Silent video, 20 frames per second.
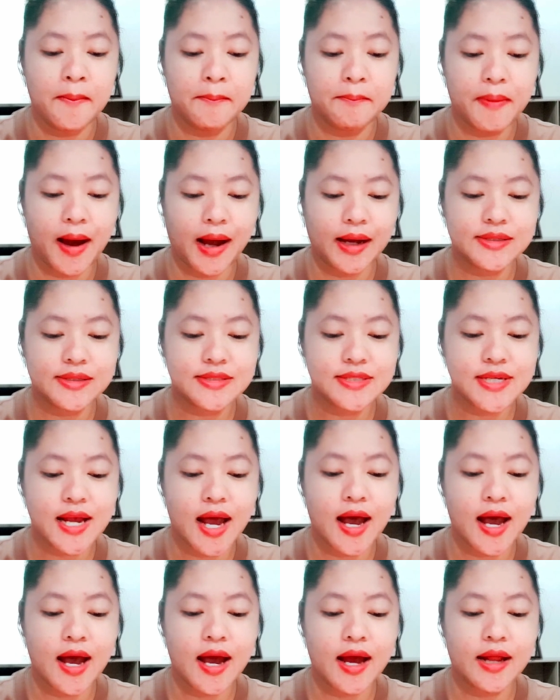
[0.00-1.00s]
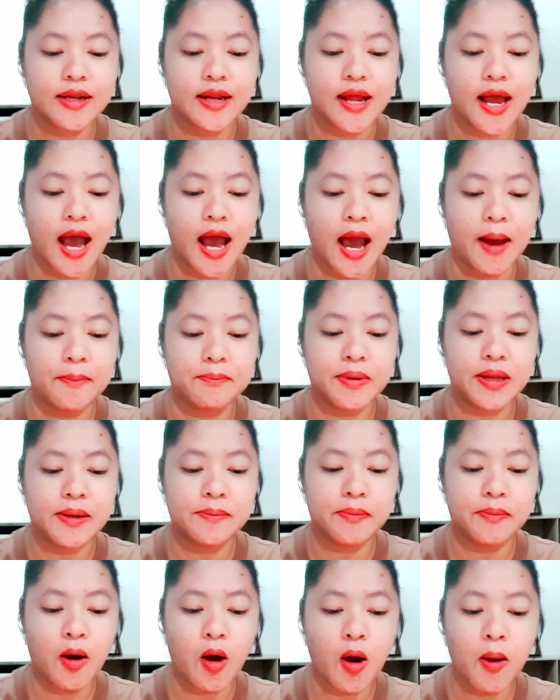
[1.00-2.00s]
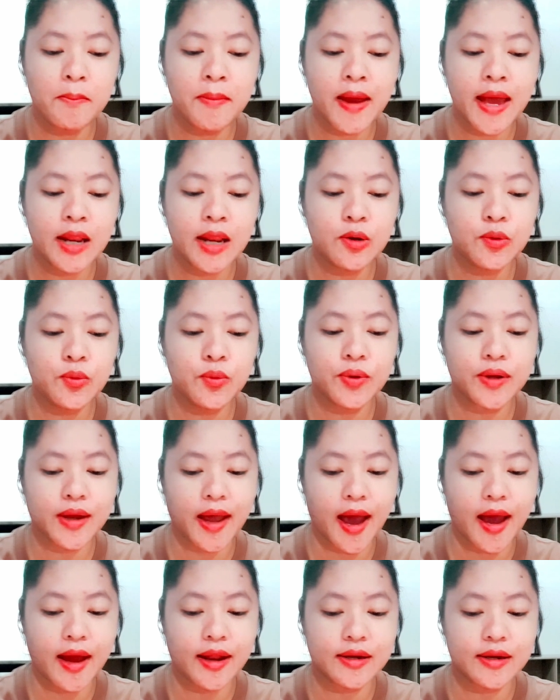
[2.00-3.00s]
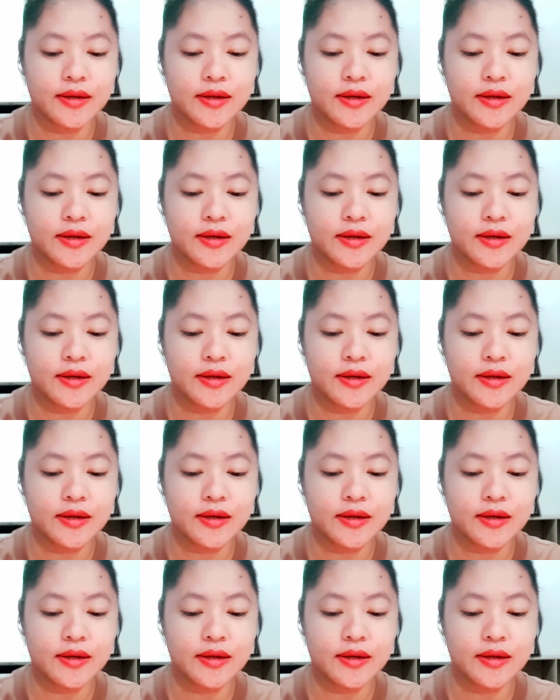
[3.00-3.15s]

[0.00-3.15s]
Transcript: บางชาติอาจเป็นพ่อแม่ลูกกัน